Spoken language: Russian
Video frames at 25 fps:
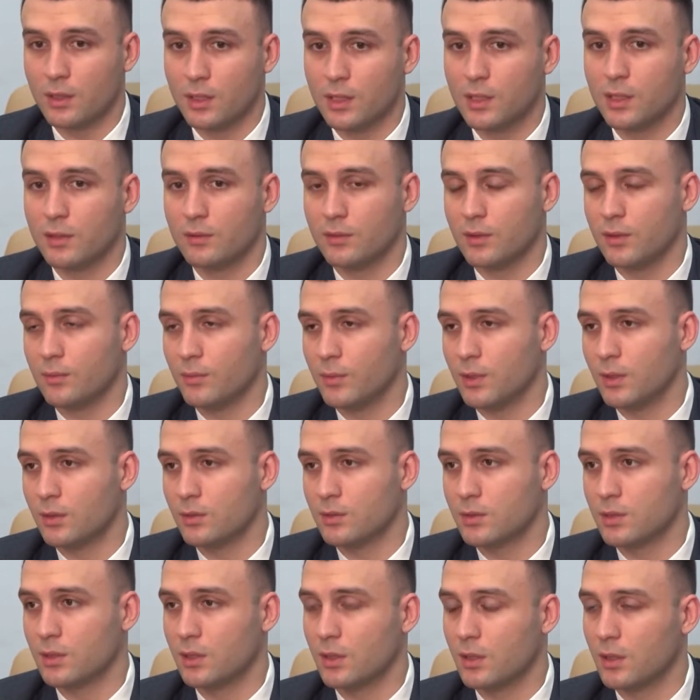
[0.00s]
Для этого
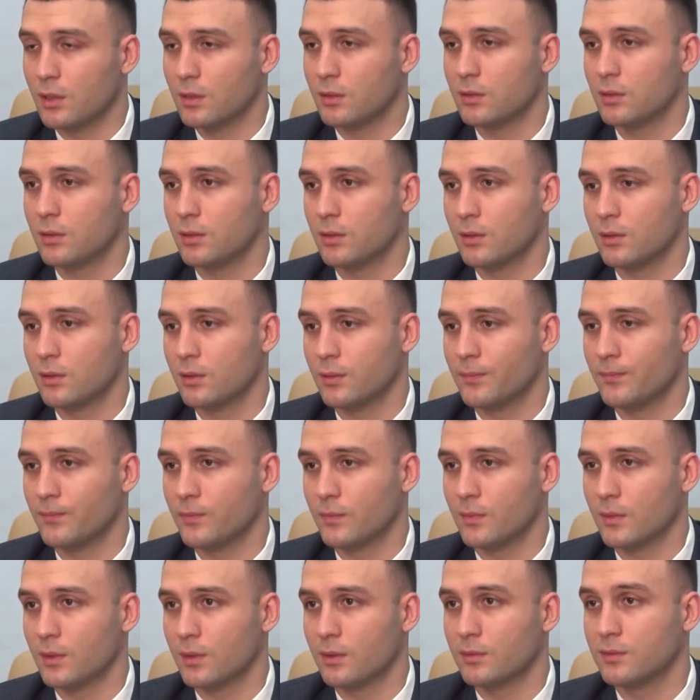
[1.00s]
имеются э,
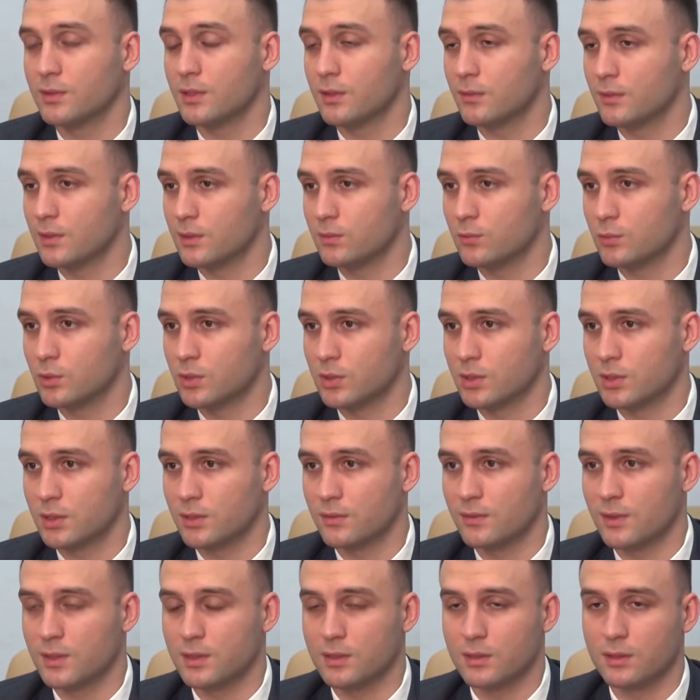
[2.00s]
все
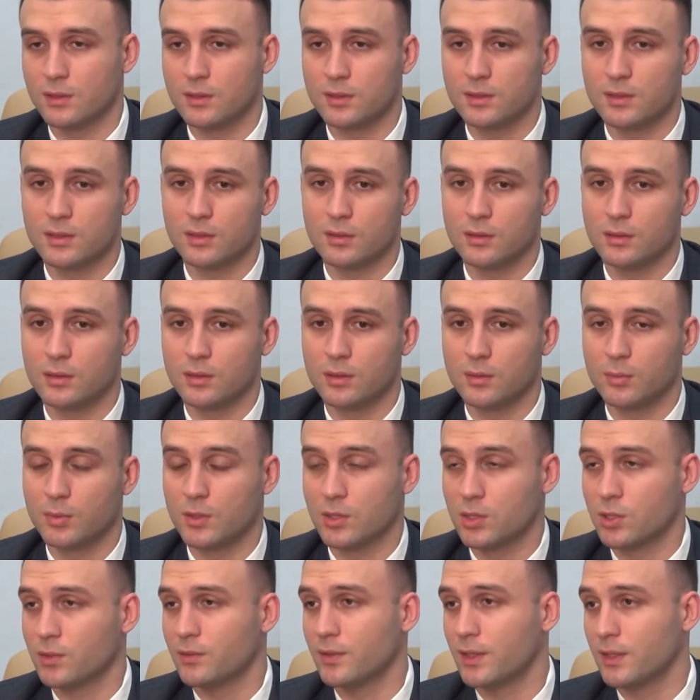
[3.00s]
возможности, связанные с э,
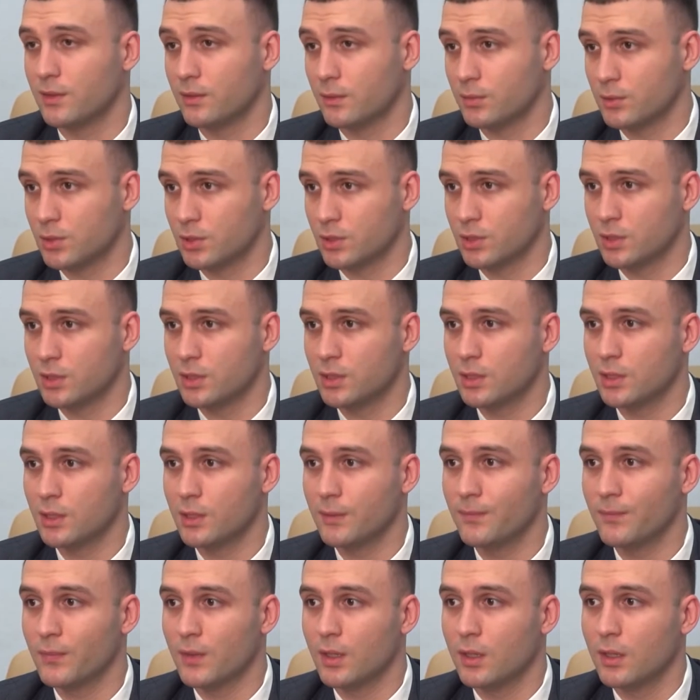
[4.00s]
проживанием в
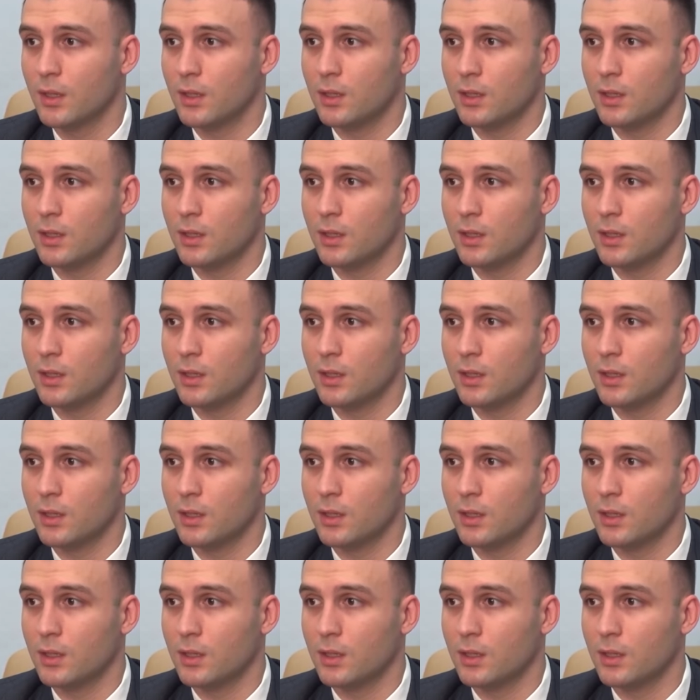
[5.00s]
общежитии.